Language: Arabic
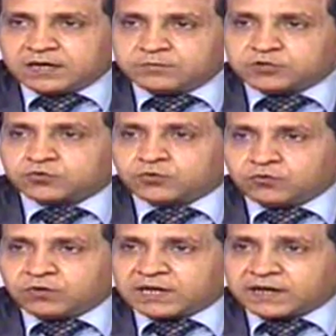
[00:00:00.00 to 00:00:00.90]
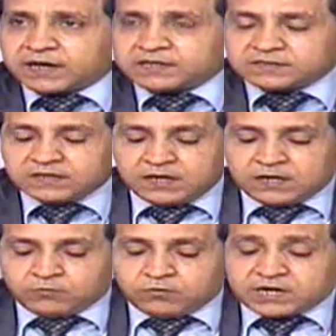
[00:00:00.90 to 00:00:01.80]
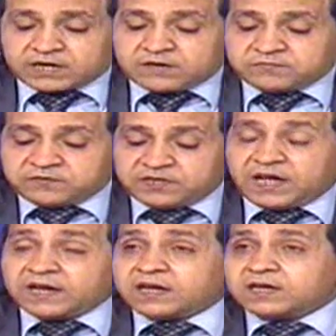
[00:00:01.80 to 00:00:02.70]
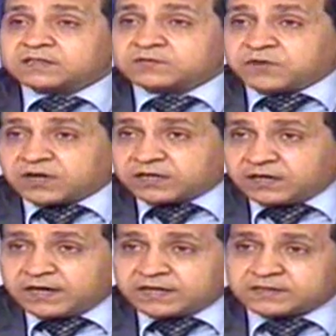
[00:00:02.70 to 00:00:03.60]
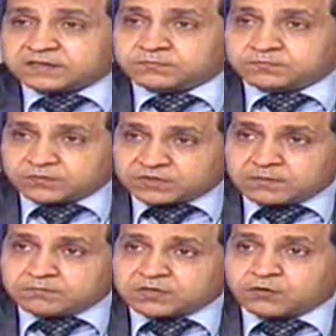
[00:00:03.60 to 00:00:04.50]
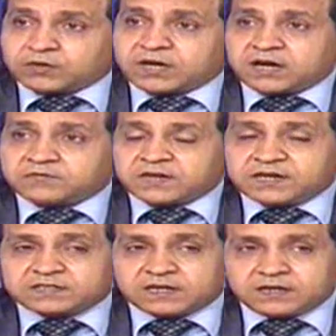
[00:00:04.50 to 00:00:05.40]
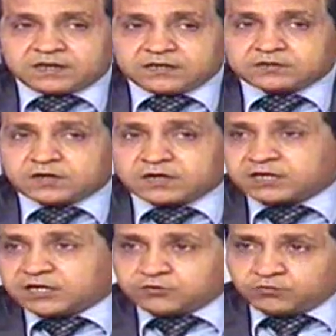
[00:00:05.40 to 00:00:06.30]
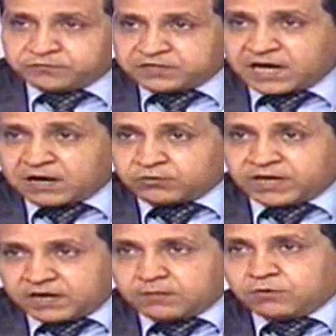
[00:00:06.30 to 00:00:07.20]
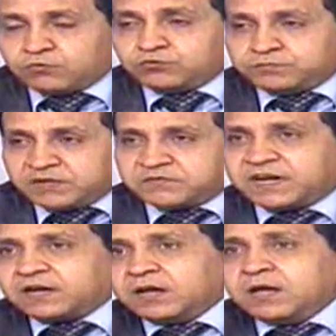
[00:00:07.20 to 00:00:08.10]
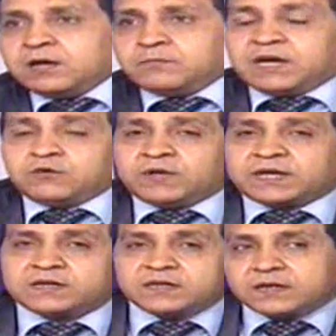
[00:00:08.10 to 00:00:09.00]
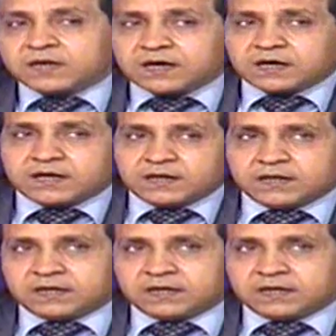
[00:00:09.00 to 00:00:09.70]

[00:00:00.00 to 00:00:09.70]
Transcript: البترول والغاز وكان في الحقيقه اتفاقيات تم توقيعها في هذا الاطار لانه في تعاون الحقيقه موجود بالفعل قالوا لكن آه،